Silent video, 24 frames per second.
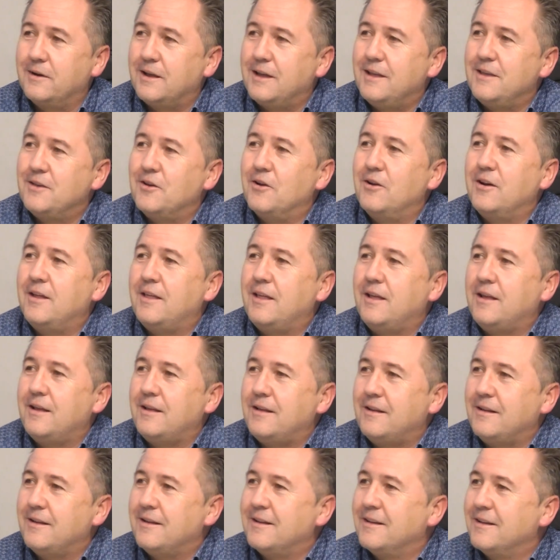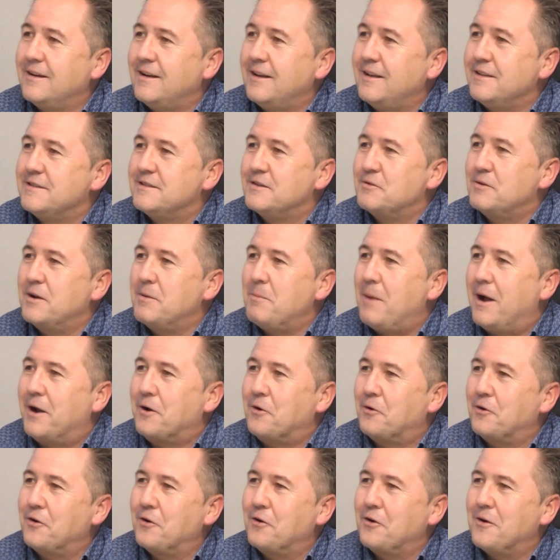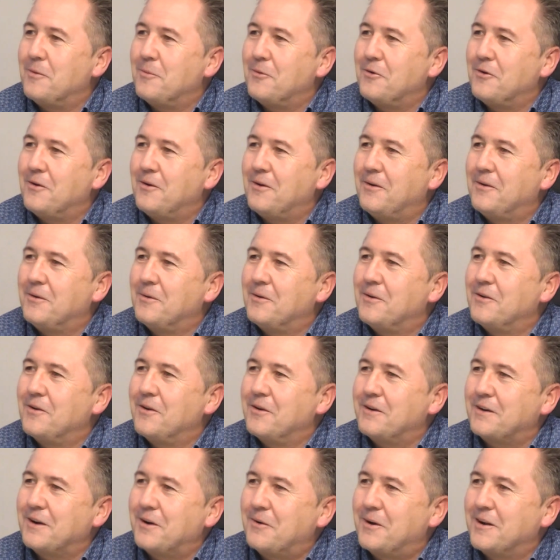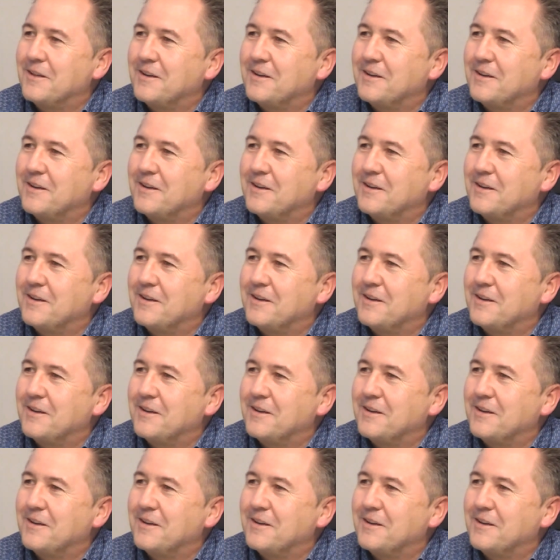yo le, eché una mano, ¿no? sí, es que yo,